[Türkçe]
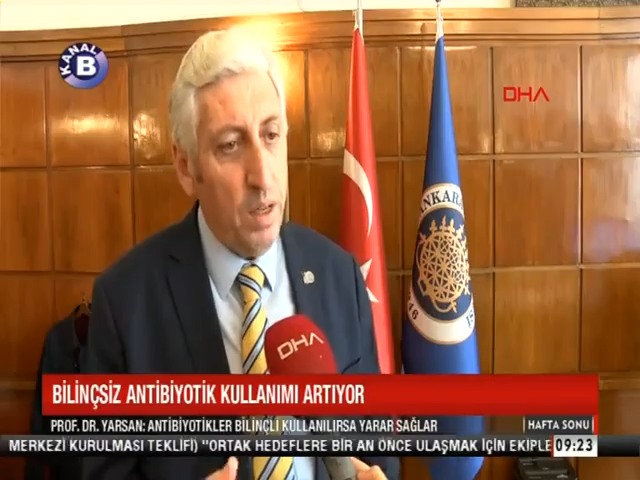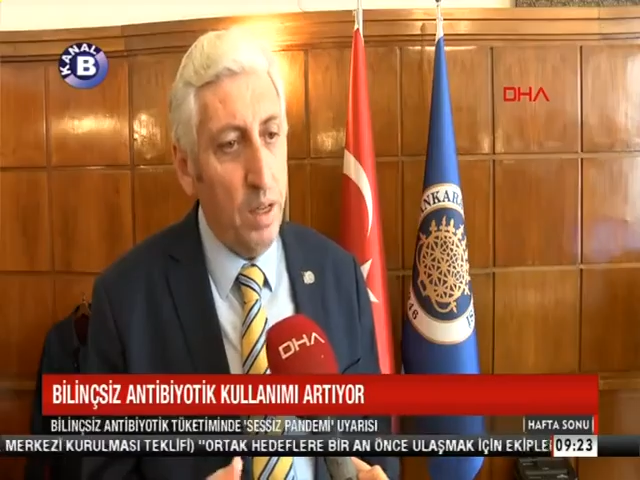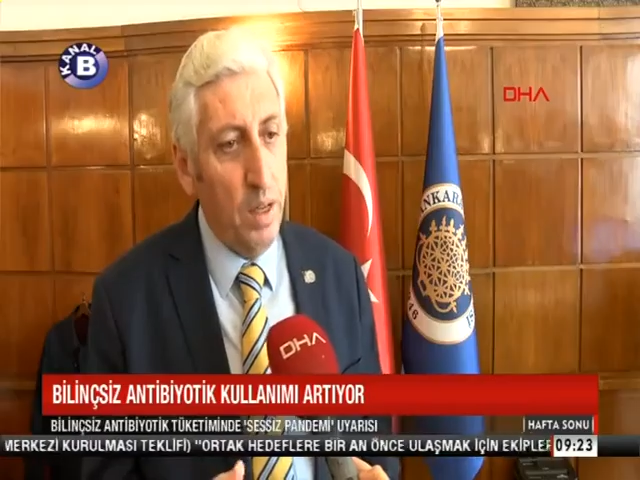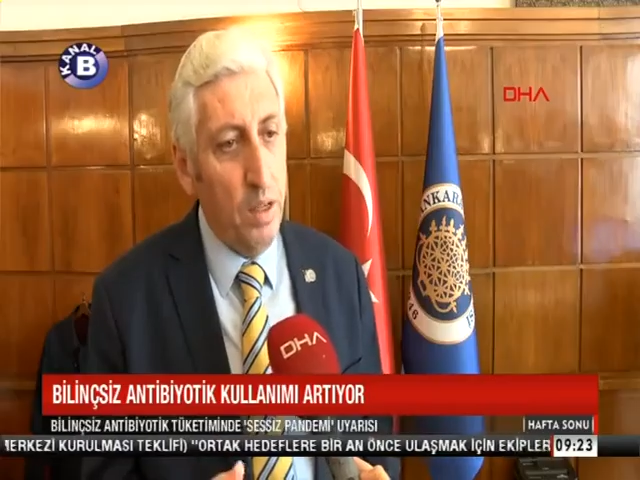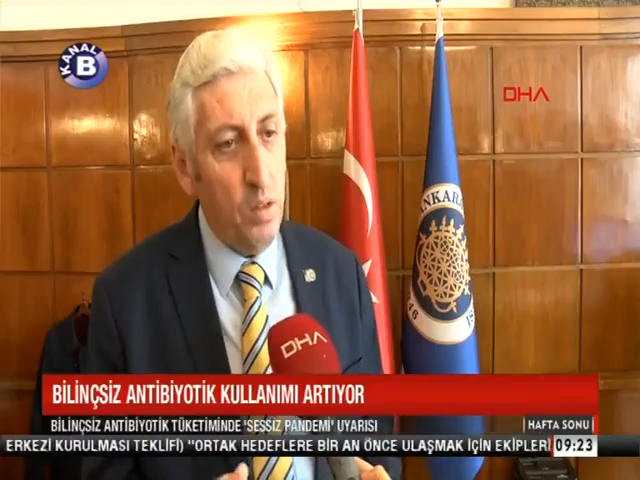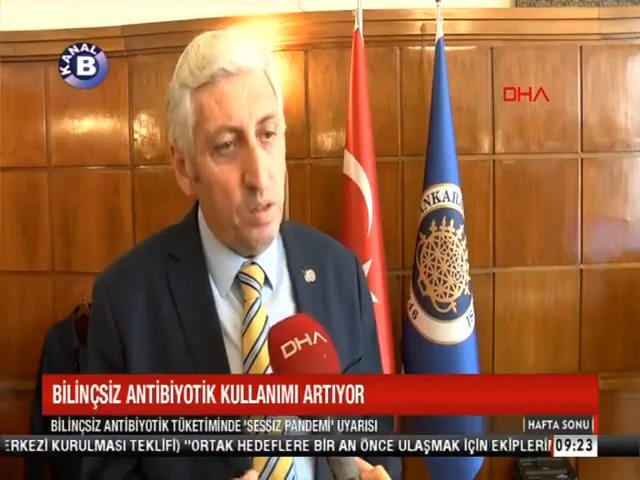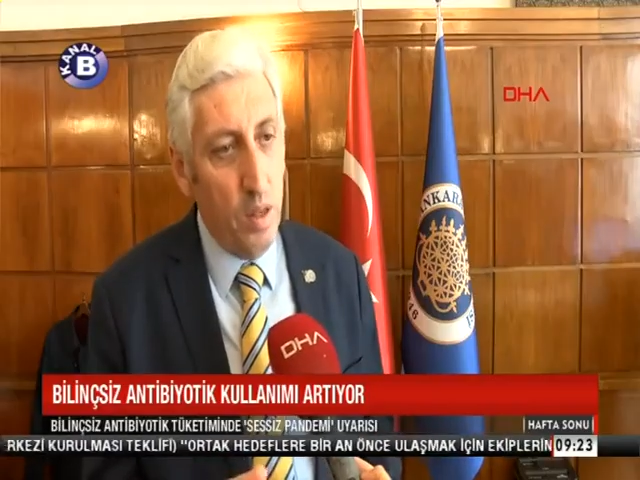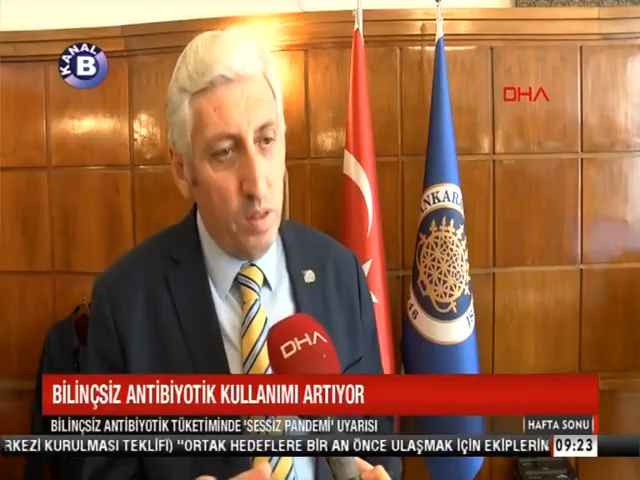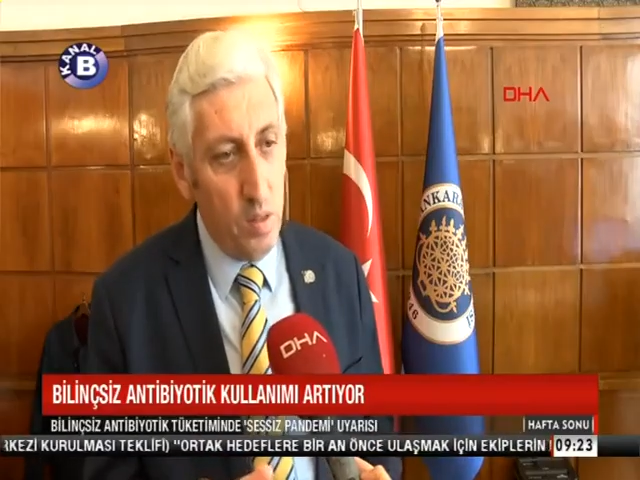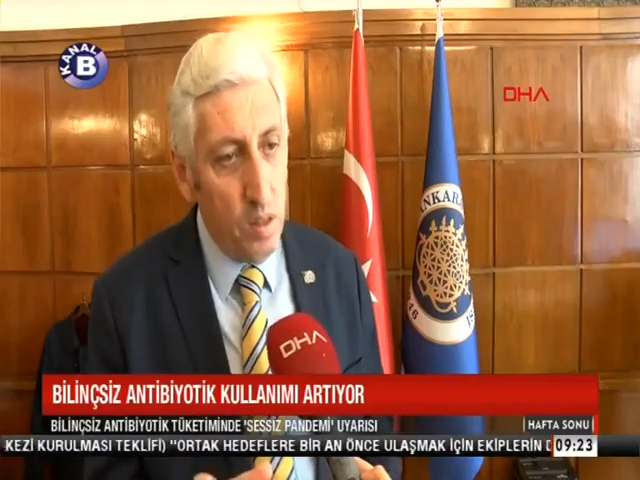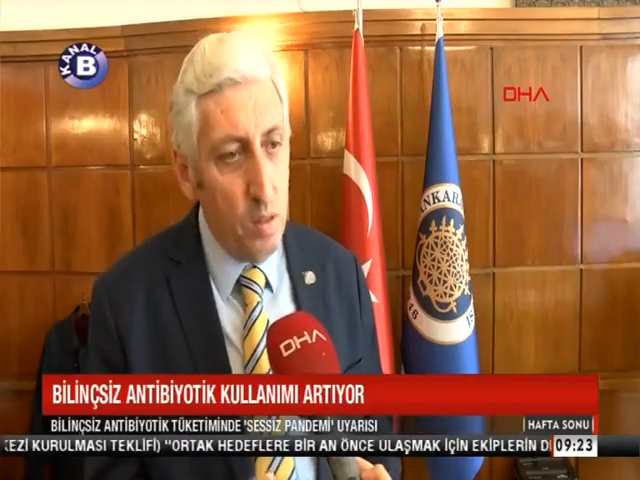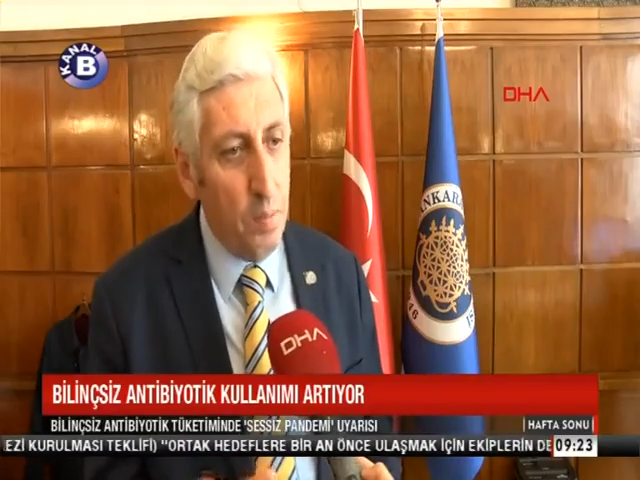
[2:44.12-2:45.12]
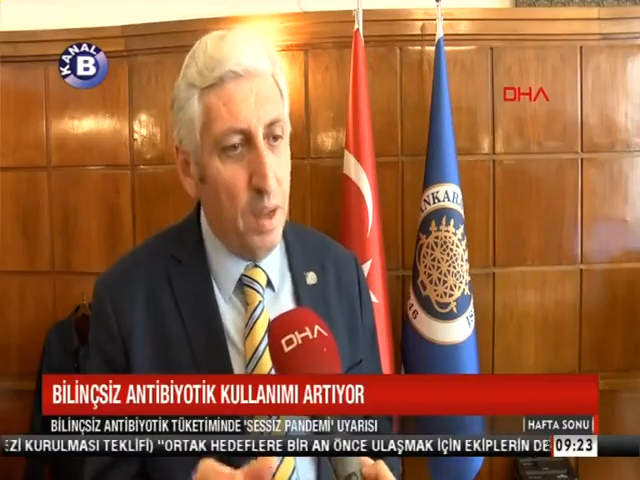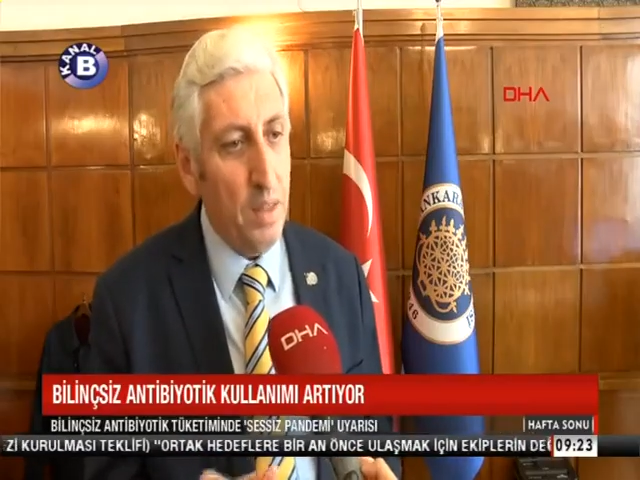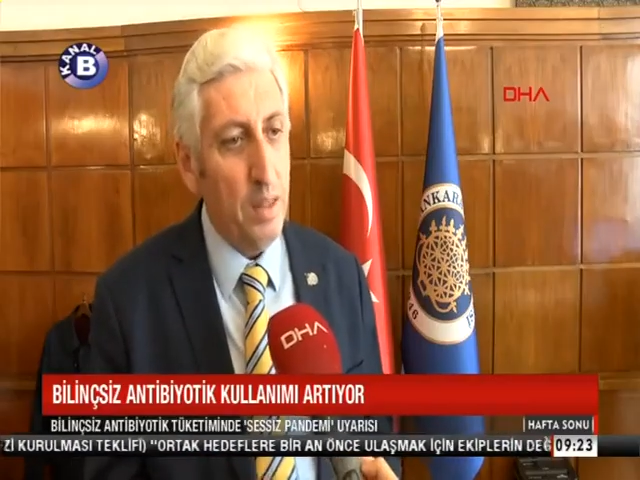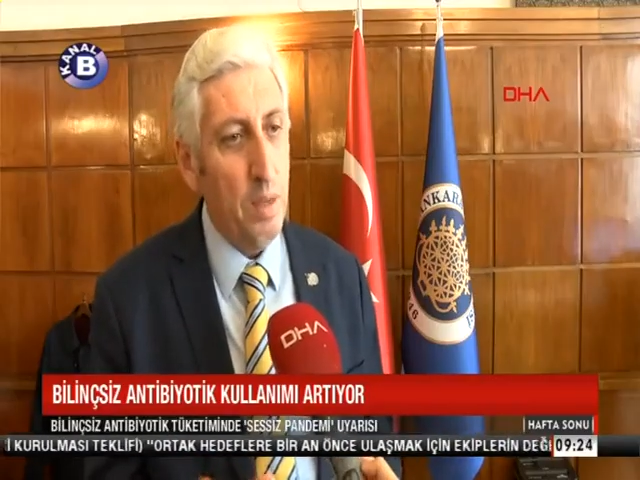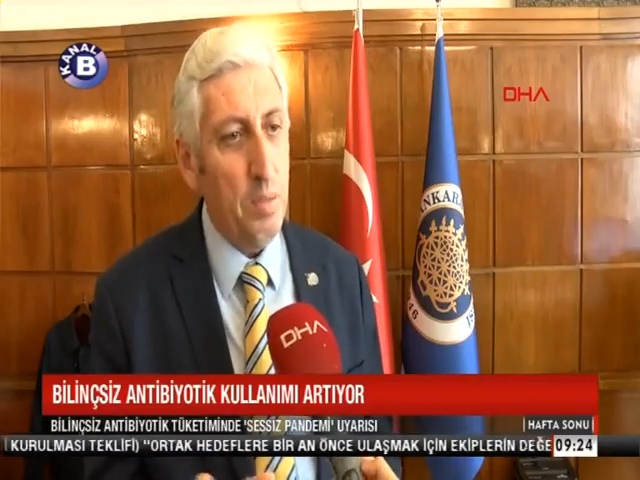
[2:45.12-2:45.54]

ve sessiz pandemi